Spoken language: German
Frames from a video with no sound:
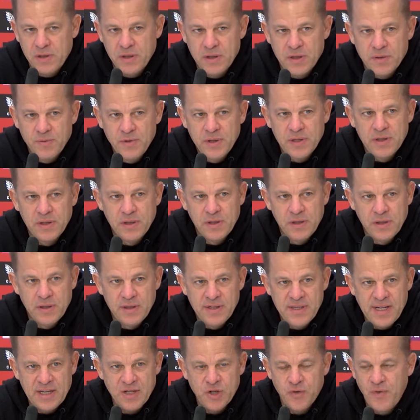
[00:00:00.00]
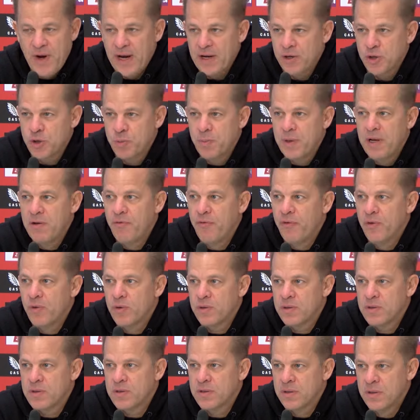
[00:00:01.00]
es wird äh, ein sehr schweres Spiel für
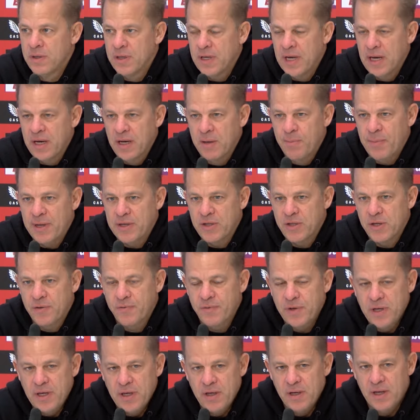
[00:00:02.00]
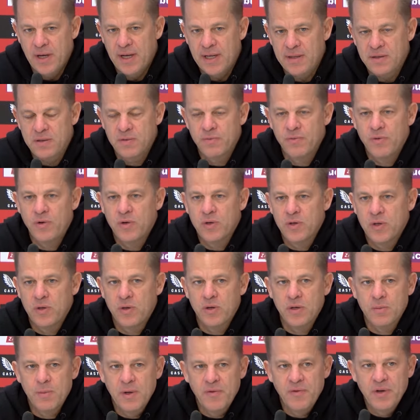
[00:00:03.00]
uns äh, gegen eine Mannschaft, die in den letzten Wochen
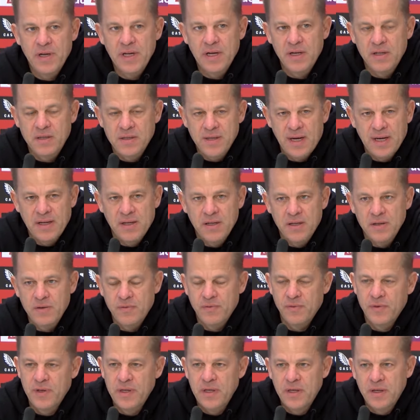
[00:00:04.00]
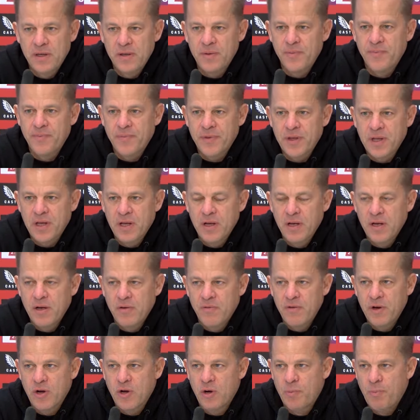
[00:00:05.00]
noch immer wieder gezeigt hat, wie
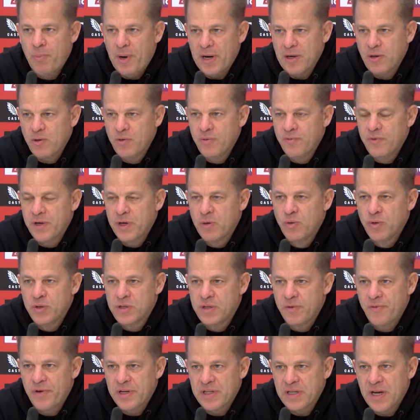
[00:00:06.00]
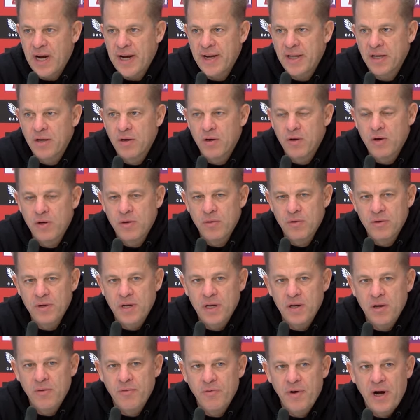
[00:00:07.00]
wie kompakt und wie gut sie verteidigen können und
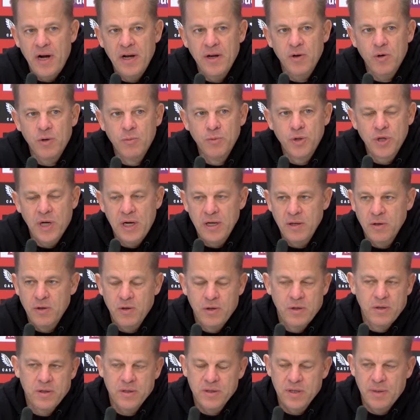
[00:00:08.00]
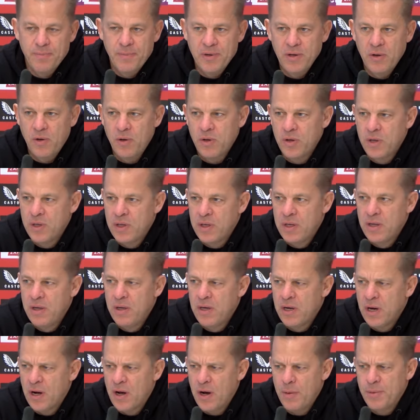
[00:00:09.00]
dann auch vor allen Dingen umschalten können. Das hat man auch,
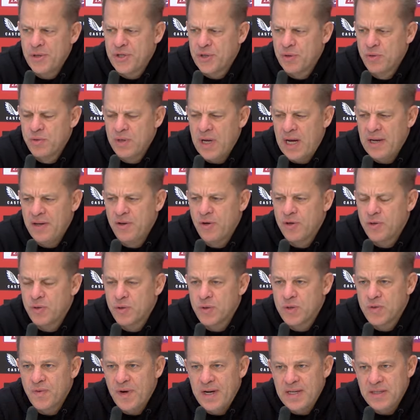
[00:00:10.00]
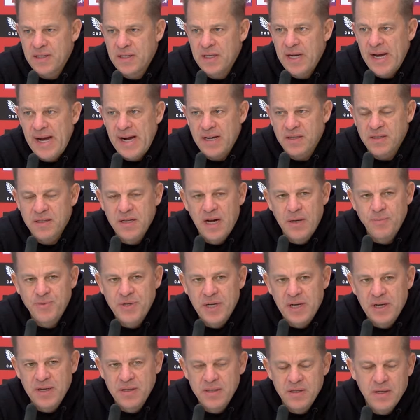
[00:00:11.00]
glaube ich, schon andeutungsweise in der ersten
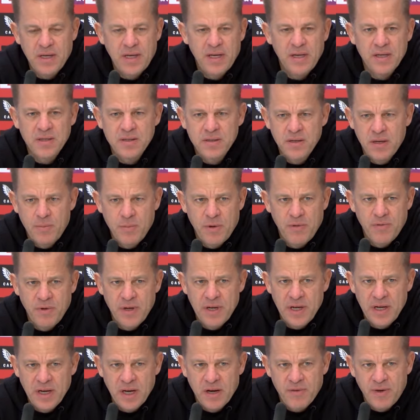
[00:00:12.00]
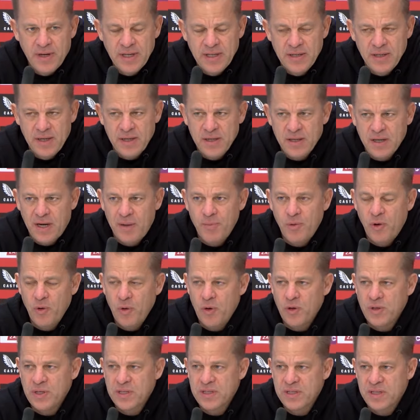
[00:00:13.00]
Halbzeit gesehen, dass sie immer wieder die Qualität haben und
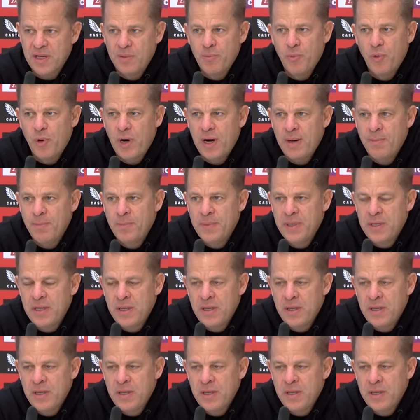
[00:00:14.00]
auch das Tempo haben,